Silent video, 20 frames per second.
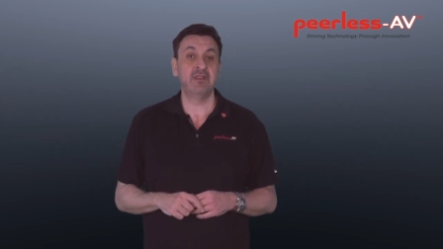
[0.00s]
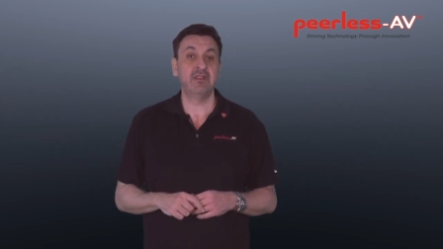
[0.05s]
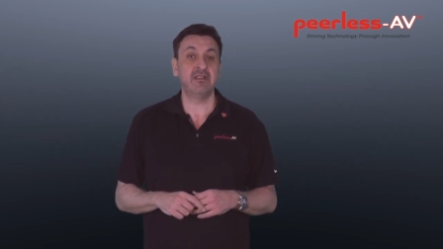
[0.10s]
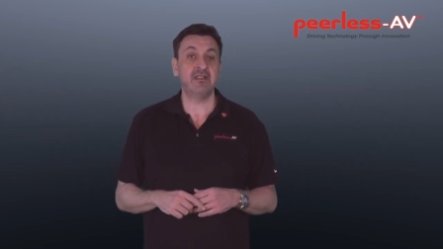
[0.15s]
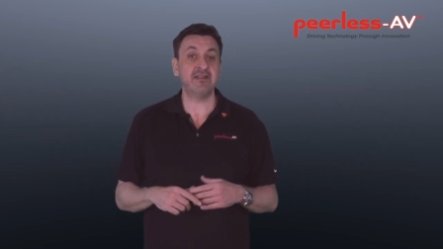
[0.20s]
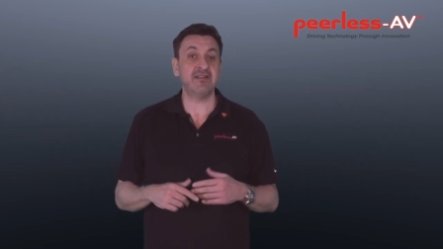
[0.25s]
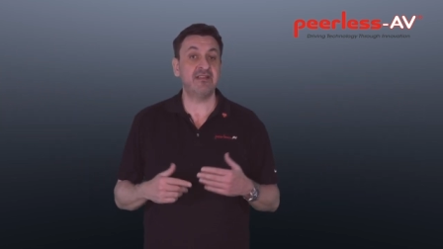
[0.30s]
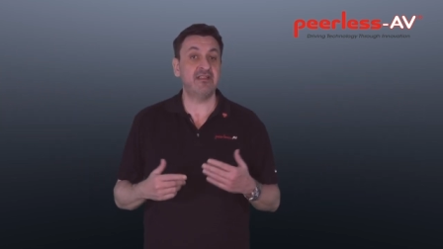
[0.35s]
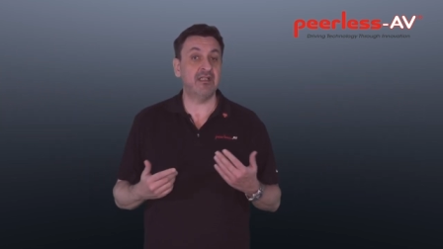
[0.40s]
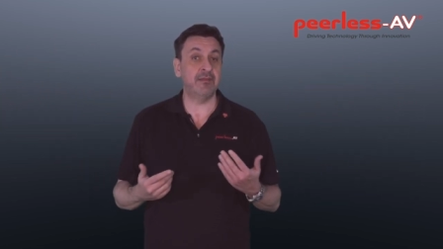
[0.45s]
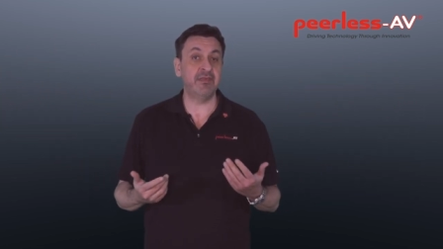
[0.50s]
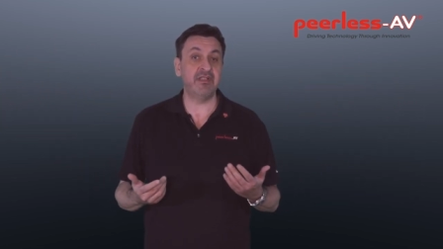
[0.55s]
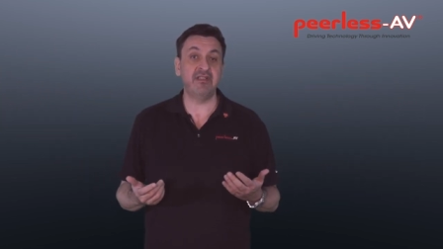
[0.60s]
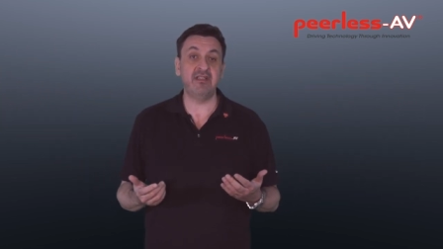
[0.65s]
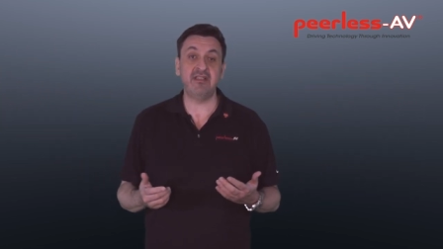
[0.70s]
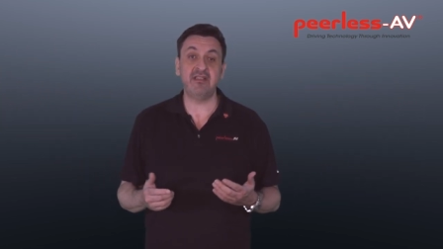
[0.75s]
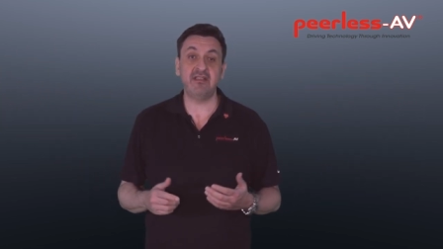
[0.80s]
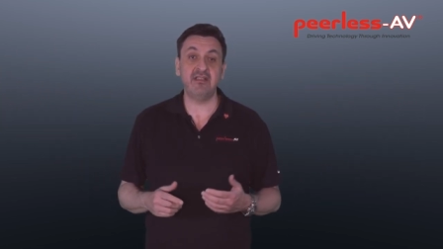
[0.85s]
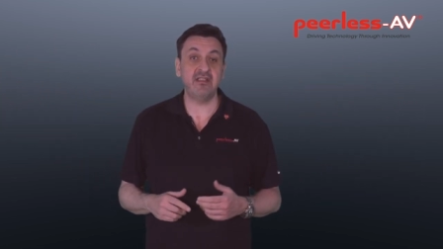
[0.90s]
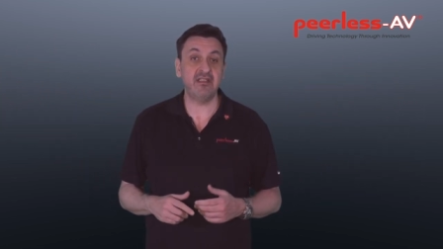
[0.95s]
dass Sie damit
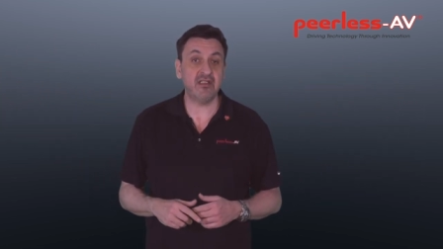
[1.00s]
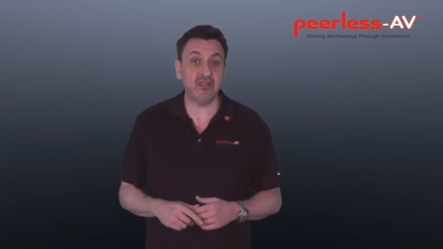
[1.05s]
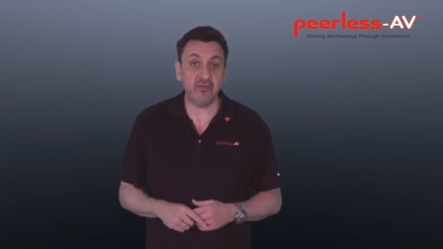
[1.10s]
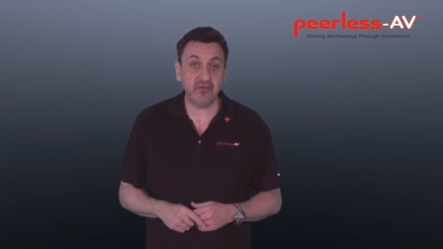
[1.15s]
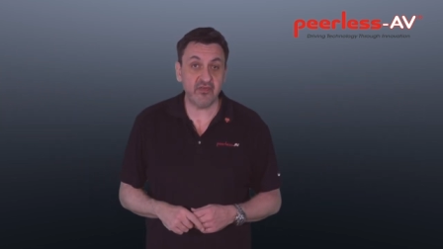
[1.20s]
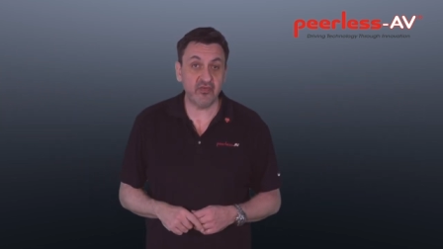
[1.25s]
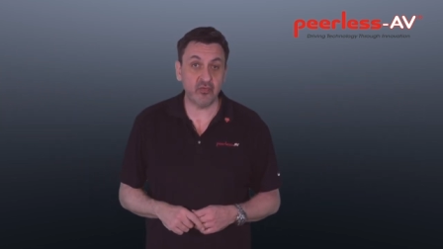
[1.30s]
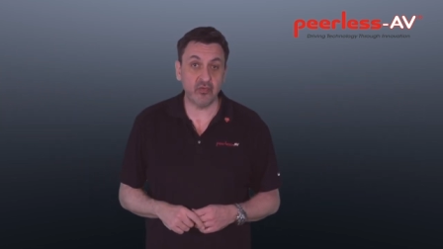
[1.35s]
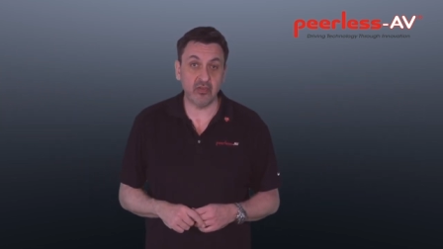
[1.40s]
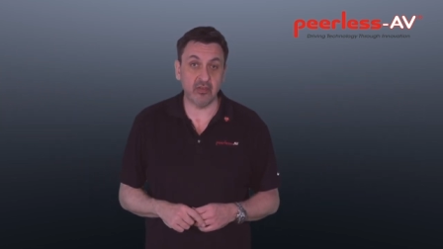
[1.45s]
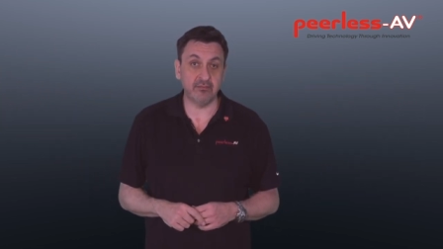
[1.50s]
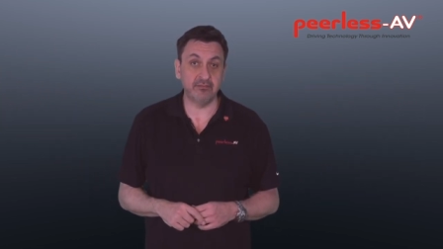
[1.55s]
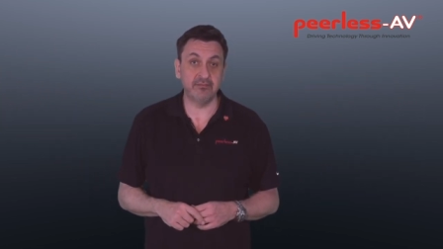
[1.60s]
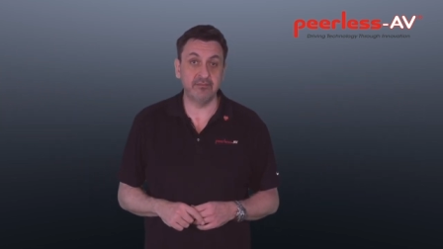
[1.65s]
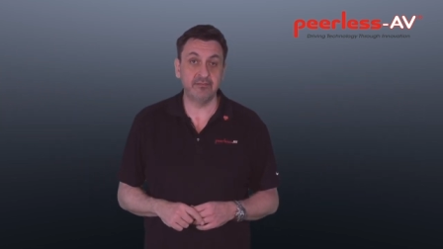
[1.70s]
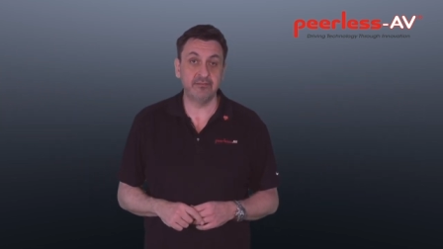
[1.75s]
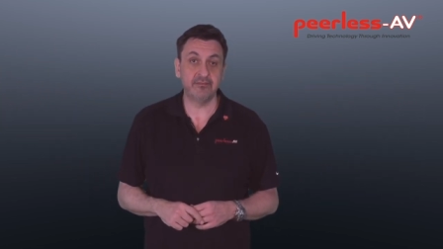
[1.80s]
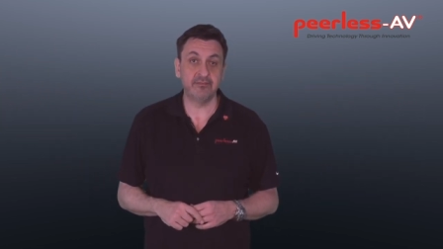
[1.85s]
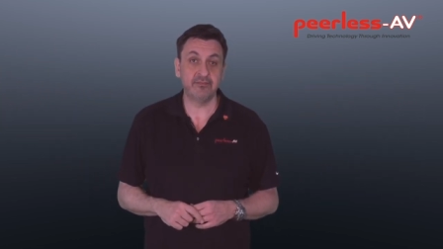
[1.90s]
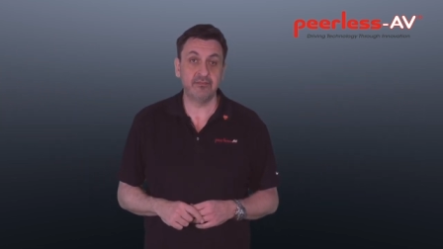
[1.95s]
nicht in den Aufzug kommen
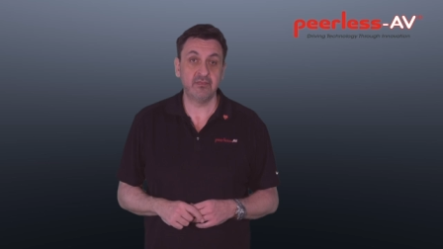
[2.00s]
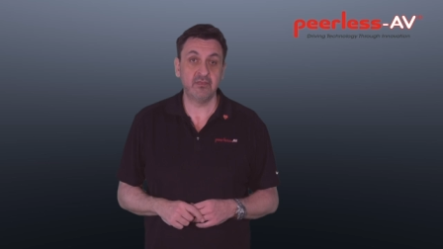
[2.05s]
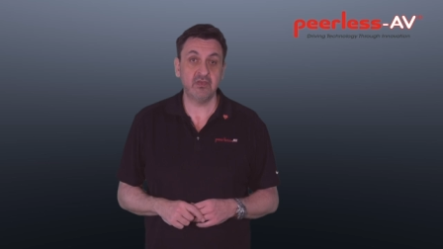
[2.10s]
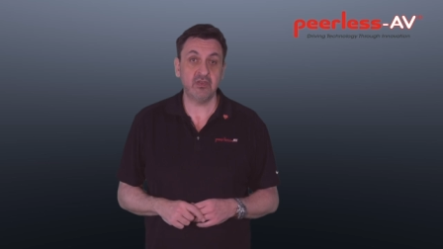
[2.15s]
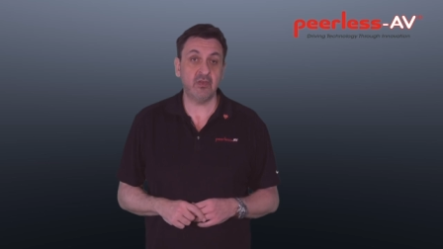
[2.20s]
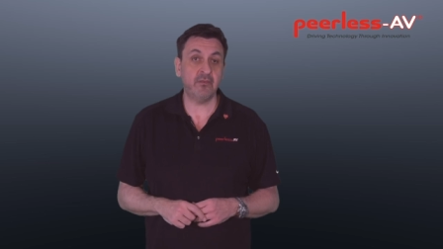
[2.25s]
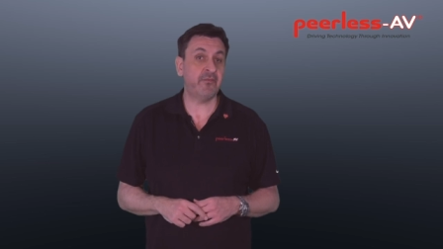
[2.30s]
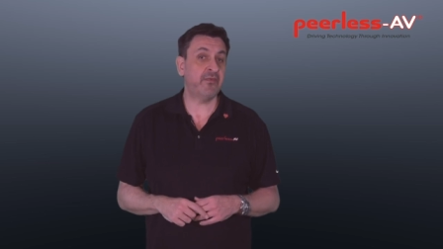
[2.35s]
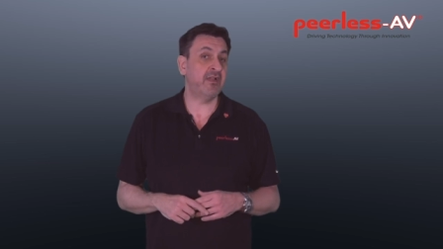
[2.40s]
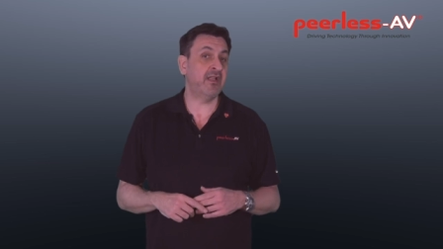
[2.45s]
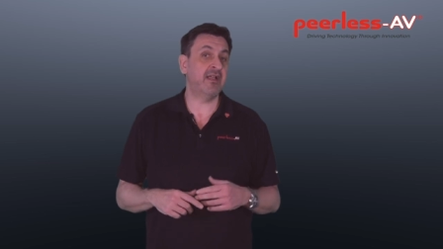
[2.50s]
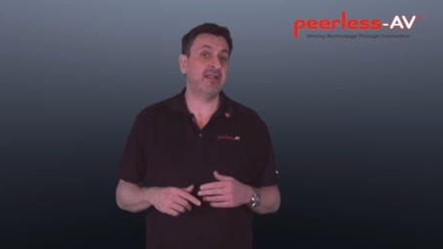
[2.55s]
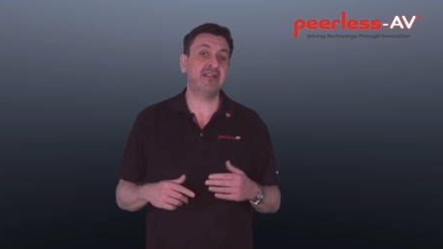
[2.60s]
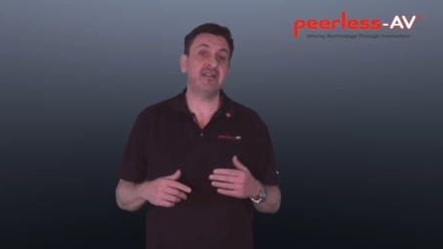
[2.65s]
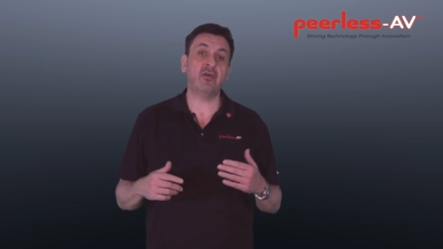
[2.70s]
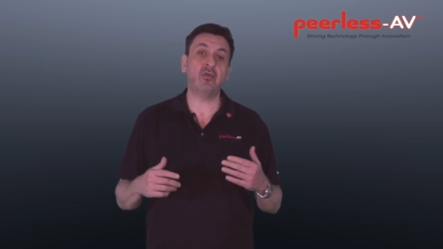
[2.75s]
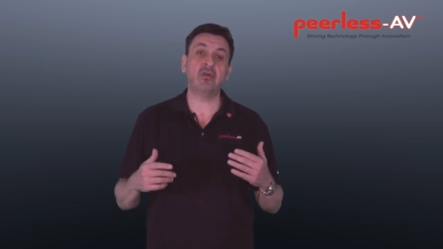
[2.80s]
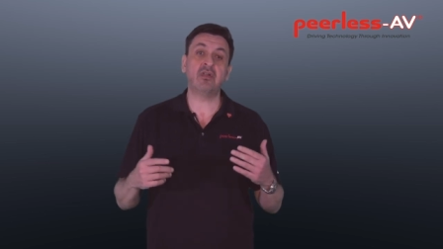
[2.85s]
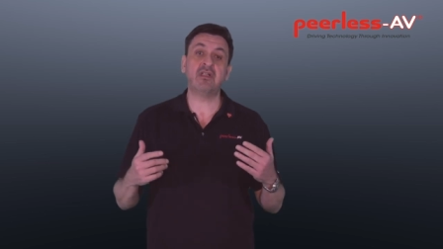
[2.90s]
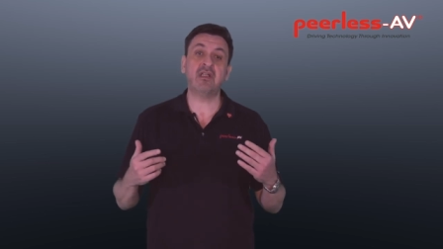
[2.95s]
und vielleicht
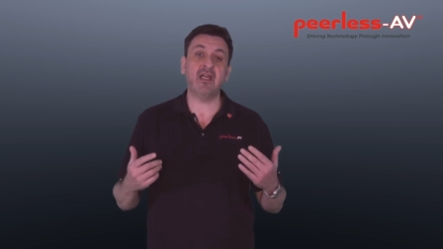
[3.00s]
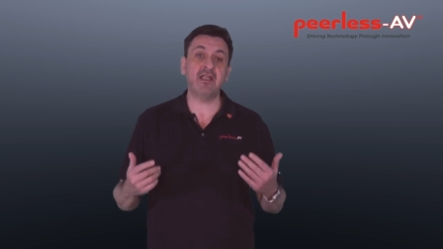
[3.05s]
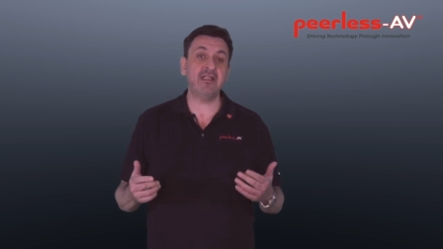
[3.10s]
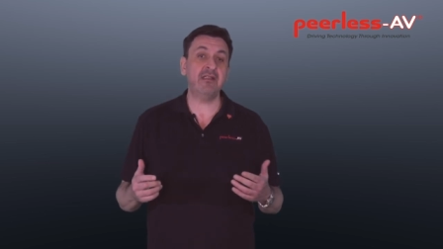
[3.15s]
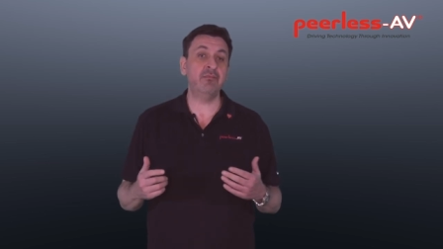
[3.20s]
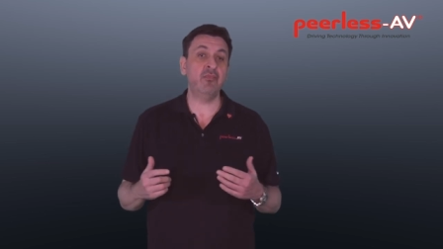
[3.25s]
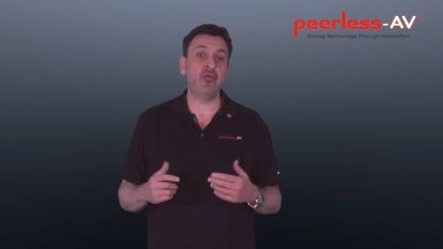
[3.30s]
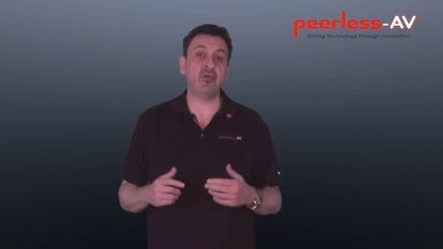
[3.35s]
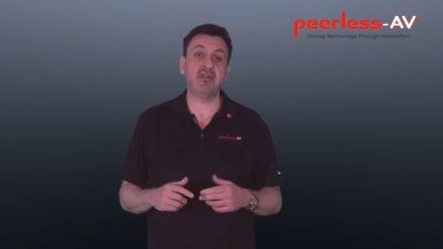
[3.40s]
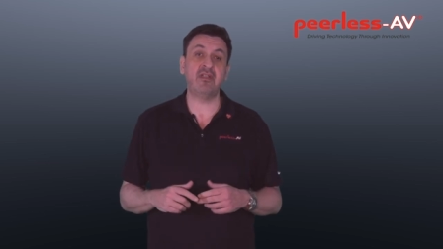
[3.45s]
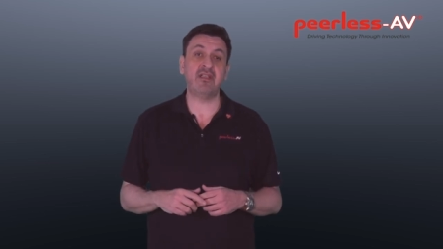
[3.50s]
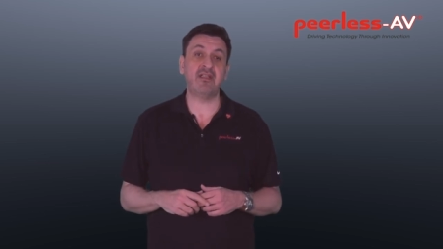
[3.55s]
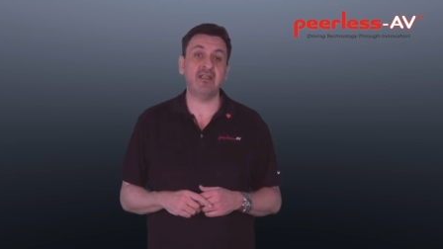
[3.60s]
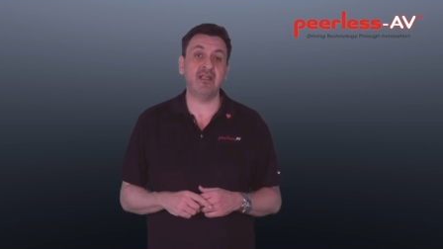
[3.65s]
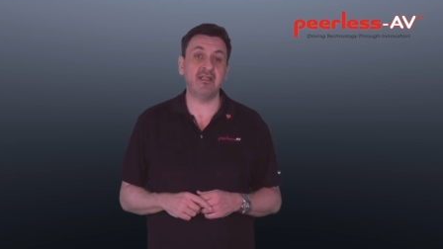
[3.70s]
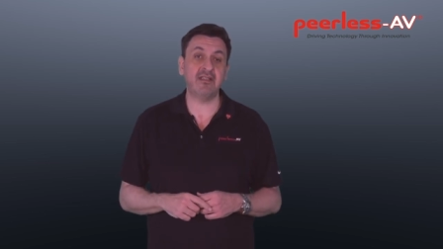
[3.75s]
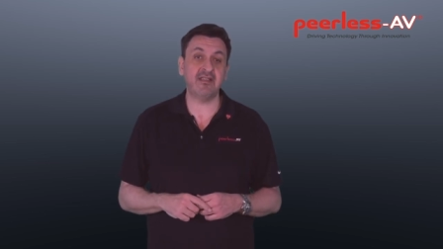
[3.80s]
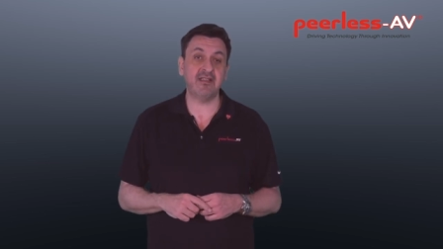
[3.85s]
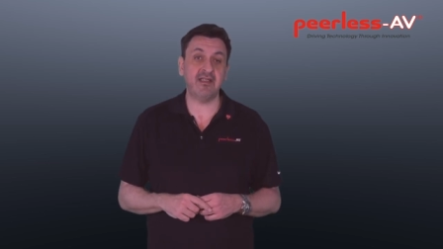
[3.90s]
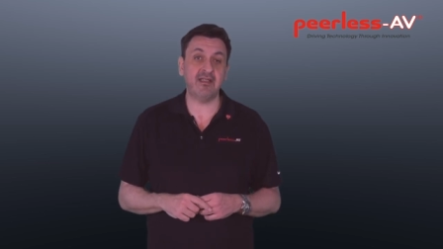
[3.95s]
auch keine
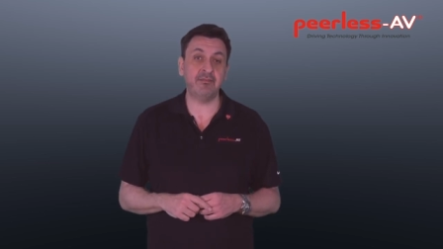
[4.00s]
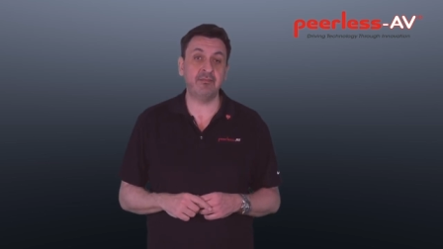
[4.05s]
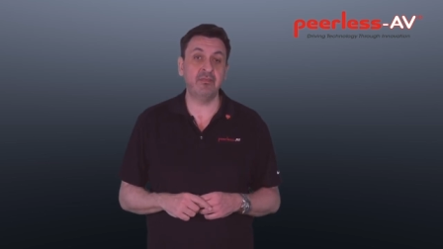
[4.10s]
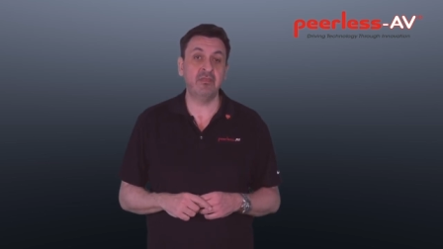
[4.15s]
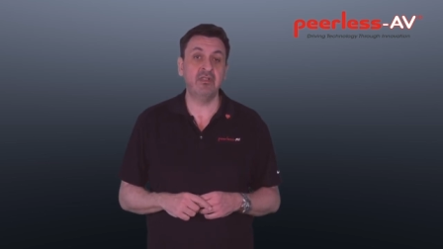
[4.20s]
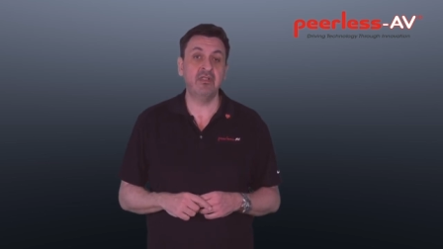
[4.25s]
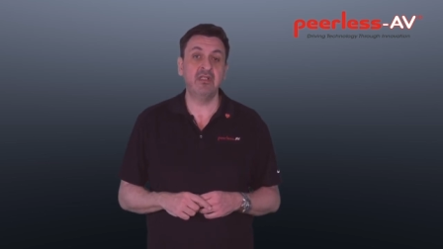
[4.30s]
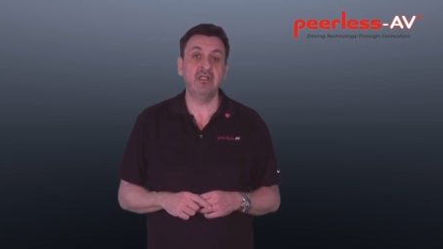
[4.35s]
Möglichkeit haben,